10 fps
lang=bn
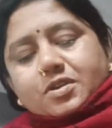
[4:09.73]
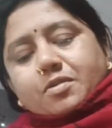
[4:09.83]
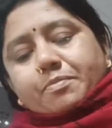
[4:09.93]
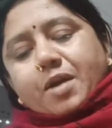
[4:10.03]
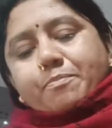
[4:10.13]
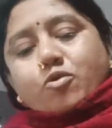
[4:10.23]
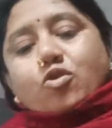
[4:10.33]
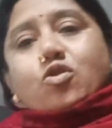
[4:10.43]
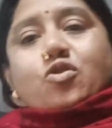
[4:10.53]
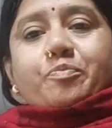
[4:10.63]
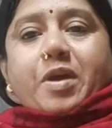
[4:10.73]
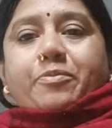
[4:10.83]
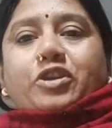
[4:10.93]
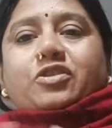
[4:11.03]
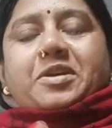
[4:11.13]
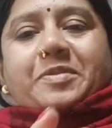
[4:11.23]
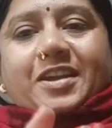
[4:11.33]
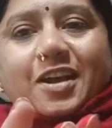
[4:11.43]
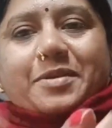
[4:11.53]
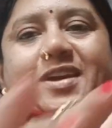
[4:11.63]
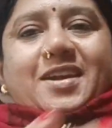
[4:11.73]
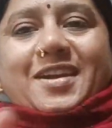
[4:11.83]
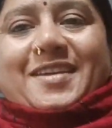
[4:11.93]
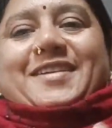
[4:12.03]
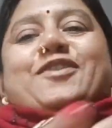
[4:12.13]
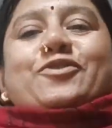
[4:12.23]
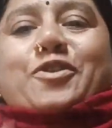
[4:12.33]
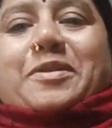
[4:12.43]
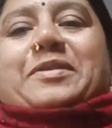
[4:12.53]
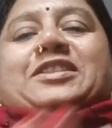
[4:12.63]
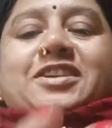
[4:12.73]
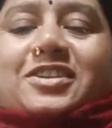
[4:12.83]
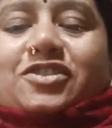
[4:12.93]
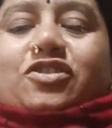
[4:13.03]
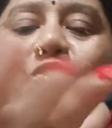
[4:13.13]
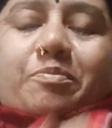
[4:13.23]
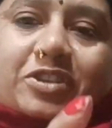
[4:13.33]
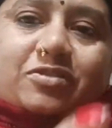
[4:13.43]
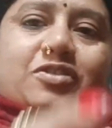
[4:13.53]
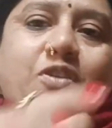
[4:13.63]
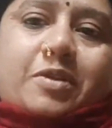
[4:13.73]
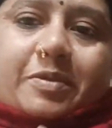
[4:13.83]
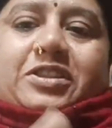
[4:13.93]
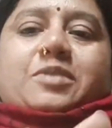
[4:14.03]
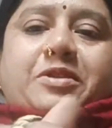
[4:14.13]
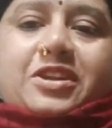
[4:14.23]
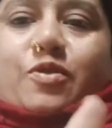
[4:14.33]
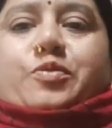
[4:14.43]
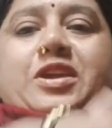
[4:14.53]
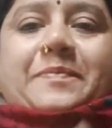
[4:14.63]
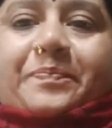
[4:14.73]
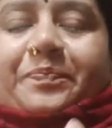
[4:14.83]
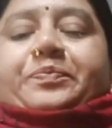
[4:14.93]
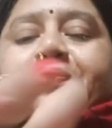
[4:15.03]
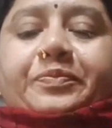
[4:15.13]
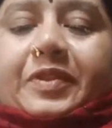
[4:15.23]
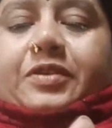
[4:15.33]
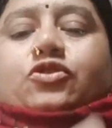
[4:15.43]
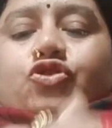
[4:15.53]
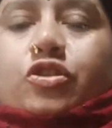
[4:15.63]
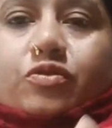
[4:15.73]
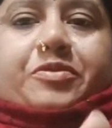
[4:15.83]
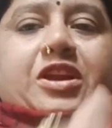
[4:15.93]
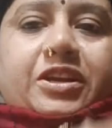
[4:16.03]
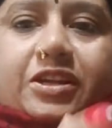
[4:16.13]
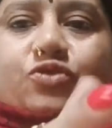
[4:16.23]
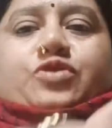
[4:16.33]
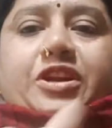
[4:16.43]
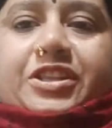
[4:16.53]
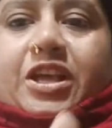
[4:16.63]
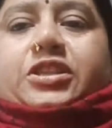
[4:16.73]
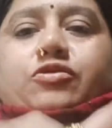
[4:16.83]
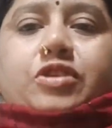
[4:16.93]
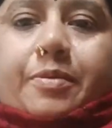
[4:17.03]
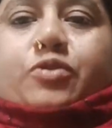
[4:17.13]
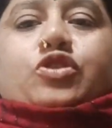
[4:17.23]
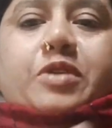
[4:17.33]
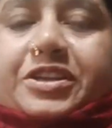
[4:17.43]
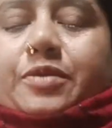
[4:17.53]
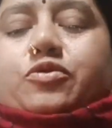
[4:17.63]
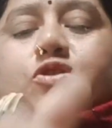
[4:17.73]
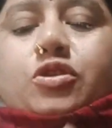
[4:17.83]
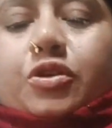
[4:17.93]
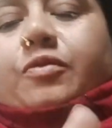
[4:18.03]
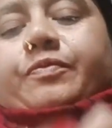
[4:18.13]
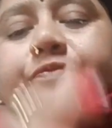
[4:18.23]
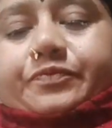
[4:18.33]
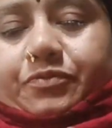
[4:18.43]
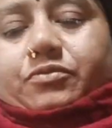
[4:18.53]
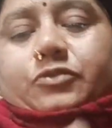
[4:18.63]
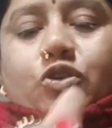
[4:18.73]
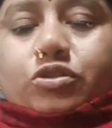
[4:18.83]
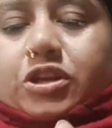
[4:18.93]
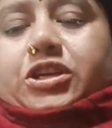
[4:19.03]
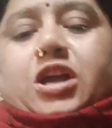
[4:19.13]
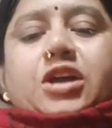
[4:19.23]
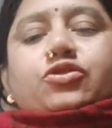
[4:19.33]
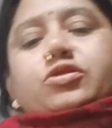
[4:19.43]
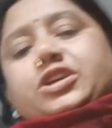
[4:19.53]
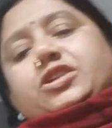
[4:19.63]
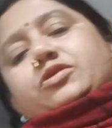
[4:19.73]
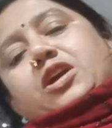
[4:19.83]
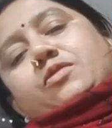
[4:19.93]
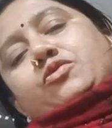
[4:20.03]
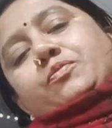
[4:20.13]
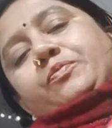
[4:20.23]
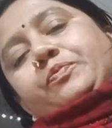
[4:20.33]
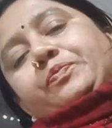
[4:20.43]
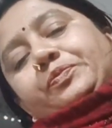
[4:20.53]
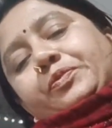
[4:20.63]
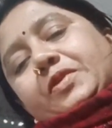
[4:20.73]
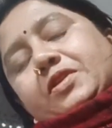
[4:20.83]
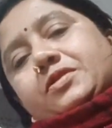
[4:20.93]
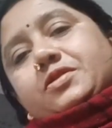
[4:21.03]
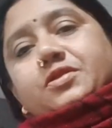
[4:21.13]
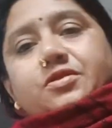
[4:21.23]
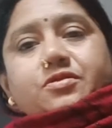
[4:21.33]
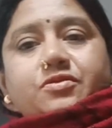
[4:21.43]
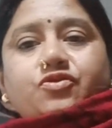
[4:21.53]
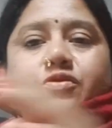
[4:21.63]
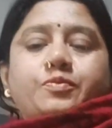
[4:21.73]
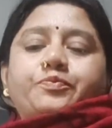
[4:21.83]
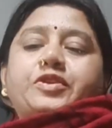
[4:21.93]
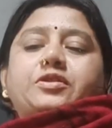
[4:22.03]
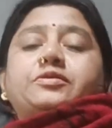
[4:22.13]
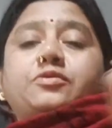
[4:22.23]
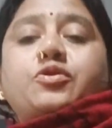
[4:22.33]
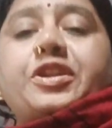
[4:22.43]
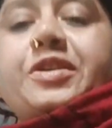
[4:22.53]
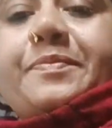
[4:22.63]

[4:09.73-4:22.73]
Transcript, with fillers: পাবন পাবনে সবাই পিঠে খাবে সবার বাড়িতে নিশ্চয়ই কম বেশি করে সবার বাড়িতেই পিঠে হবে তো চলো নারকেলটা ছুঁড়ে নিই তাড়াতাড়ি করে আবার ওই বাড়ি যাবো কতটা কী কাজ হলো সেটাও দেখাবো চলো করে নিই